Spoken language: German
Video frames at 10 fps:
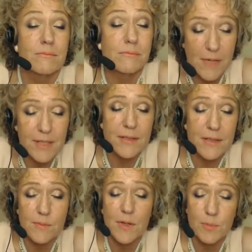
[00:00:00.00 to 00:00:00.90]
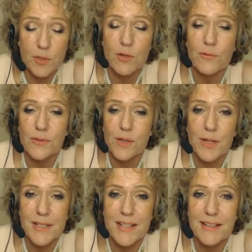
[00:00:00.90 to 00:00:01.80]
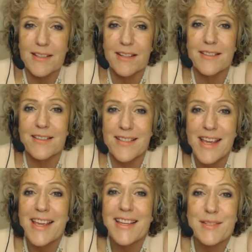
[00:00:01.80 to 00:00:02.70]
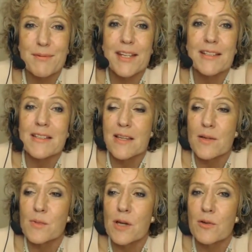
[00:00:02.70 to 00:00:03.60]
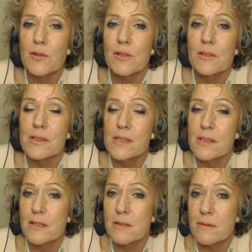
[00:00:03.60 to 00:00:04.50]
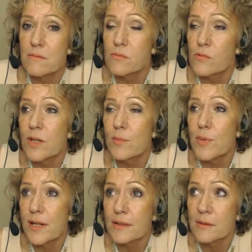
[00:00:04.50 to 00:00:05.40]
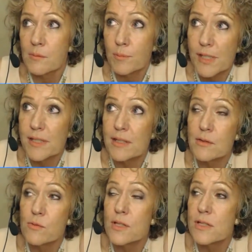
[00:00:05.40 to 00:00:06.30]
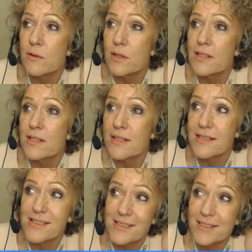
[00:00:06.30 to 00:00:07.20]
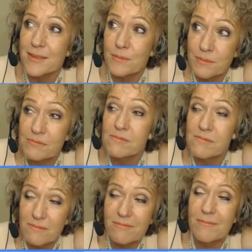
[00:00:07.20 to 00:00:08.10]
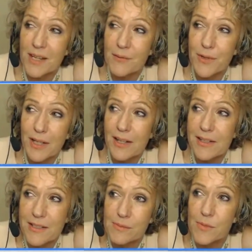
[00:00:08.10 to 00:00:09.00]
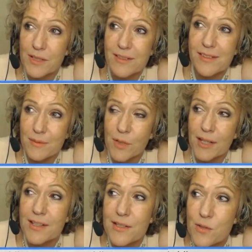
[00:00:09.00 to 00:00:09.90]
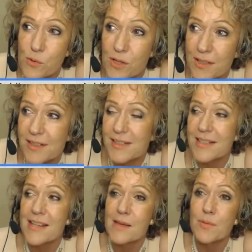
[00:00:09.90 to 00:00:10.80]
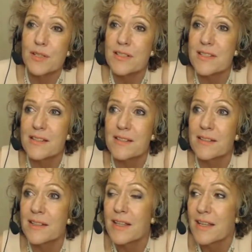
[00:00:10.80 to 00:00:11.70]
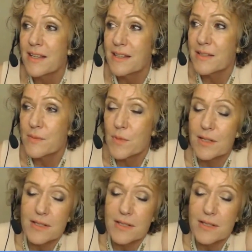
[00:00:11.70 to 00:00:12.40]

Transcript: erstens mal betroffener Patient hattest, zweitens aber auch diese wunderbaren Bilder, die du erzeugt hast, ähm, der Vergleich mit dem Regisseur des Lebens, ja, dass man das